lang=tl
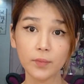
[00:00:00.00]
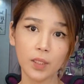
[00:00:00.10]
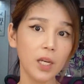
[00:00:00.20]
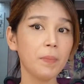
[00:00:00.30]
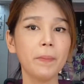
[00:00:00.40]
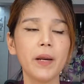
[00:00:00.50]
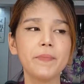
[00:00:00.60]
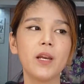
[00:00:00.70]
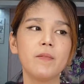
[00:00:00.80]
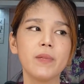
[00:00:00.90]

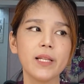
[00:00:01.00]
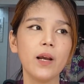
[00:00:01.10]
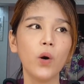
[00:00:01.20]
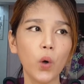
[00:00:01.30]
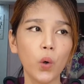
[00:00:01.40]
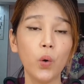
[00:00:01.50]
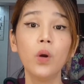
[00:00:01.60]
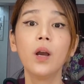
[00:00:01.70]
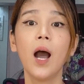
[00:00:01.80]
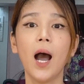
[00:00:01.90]
Nagpa-Barbie arms ako.
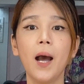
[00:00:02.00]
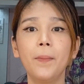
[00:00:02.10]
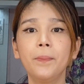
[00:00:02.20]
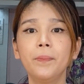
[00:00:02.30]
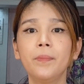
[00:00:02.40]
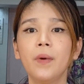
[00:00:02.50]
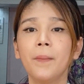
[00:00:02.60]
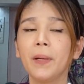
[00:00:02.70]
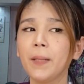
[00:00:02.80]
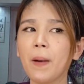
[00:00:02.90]
Um,
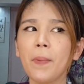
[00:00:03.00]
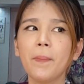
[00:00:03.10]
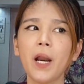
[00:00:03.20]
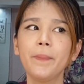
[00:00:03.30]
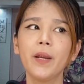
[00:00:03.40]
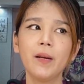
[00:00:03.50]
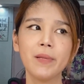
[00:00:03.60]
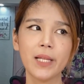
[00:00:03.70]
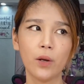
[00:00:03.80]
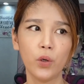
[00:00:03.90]
pag nagpapa-Barbie
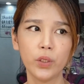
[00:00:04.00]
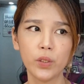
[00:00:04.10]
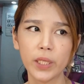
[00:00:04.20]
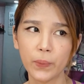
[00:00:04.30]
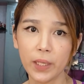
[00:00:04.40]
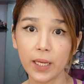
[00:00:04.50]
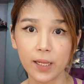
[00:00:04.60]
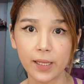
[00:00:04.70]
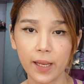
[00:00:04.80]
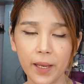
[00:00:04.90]
arms ako, usually
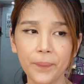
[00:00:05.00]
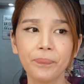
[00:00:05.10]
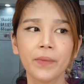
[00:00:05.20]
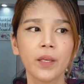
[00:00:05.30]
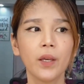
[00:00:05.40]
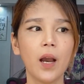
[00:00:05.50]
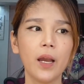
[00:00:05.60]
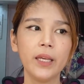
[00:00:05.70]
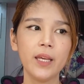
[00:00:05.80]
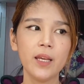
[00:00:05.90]
kasi
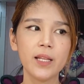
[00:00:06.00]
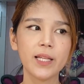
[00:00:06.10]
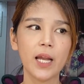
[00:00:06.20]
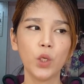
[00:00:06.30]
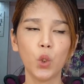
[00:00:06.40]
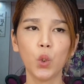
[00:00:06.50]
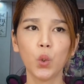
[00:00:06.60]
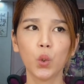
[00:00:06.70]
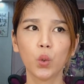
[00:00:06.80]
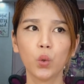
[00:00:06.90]
is, ano,
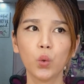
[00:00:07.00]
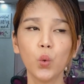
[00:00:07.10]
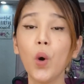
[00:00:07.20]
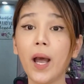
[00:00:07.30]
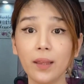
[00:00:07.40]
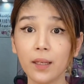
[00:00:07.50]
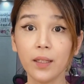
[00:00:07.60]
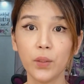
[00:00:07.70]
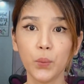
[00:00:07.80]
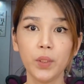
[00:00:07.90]

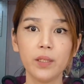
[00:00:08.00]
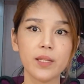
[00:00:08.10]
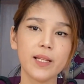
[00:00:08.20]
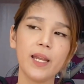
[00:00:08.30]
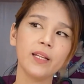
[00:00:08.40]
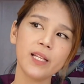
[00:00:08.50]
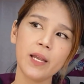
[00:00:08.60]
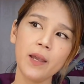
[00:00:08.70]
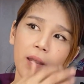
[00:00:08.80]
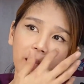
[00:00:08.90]
200 units. Ayun,
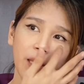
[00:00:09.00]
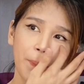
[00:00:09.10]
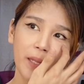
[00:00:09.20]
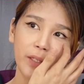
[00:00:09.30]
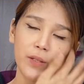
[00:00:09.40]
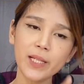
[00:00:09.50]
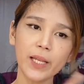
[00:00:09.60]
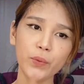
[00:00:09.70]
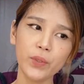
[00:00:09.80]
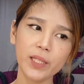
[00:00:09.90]
kasi depende yun sa
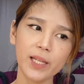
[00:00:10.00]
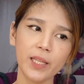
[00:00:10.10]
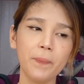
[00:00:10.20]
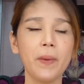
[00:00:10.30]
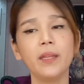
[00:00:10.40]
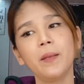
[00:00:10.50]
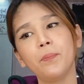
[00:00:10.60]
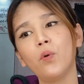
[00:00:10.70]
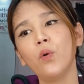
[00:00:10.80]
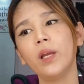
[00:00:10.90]
units, eh. depende
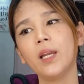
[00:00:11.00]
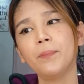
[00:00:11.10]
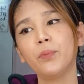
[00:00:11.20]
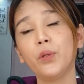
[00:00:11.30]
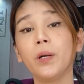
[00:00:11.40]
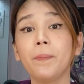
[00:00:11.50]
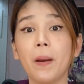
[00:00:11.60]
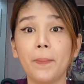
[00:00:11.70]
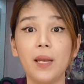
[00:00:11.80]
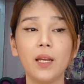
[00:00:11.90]
po kung ilan po yung
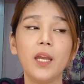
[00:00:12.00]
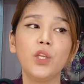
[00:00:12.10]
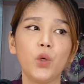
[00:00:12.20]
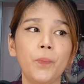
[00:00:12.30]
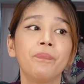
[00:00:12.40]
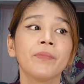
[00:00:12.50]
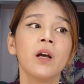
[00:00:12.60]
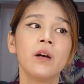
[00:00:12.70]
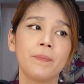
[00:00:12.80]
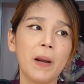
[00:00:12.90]
ipapalagay nyo.
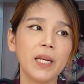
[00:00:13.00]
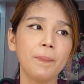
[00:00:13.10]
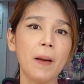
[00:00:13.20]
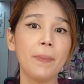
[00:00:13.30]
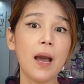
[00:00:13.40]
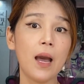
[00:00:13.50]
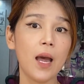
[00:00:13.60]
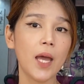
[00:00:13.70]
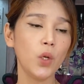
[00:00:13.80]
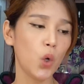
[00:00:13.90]
Pag nagpapa,
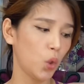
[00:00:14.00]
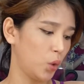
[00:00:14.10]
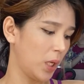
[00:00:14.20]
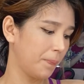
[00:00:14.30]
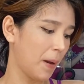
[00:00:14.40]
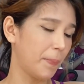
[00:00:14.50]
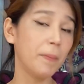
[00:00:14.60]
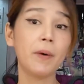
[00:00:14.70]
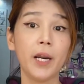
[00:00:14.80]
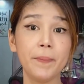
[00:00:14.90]
ano ko, nagpapa
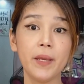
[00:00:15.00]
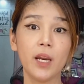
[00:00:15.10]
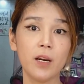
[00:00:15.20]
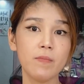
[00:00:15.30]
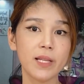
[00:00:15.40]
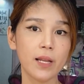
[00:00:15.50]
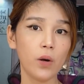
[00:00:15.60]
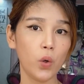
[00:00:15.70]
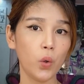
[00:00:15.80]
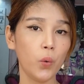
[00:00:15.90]
Barbie arms
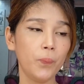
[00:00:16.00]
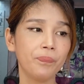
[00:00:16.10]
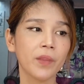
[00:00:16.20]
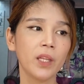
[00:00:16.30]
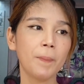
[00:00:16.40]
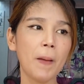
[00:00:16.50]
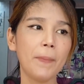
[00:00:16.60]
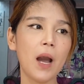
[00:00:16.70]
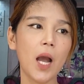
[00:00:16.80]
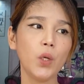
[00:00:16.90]
ako,
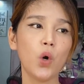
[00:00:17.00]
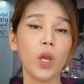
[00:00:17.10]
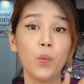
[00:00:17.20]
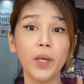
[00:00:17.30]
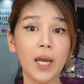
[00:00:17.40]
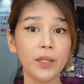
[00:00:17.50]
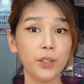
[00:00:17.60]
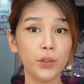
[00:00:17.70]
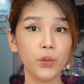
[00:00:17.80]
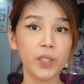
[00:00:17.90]
nagpapa, ano ko, 100
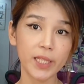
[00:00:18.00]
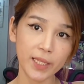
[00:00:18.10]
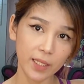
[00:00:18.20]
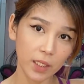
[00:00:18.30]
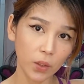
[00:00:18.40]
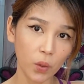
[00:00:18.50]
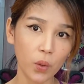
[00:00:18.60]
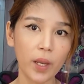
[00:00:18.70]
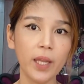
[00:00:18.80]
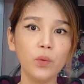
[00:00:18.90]
eh, units
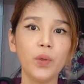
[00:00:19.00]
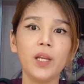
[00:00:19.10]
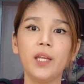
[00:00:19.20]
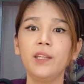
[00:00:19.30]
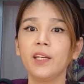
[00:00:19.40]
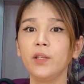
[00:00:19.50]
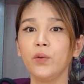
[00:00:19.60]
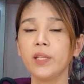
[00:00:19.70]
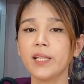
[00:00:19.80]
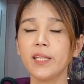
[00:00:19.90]
dito and 100
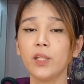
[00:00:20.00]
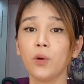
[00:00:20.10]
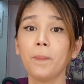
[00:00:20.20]
units dito.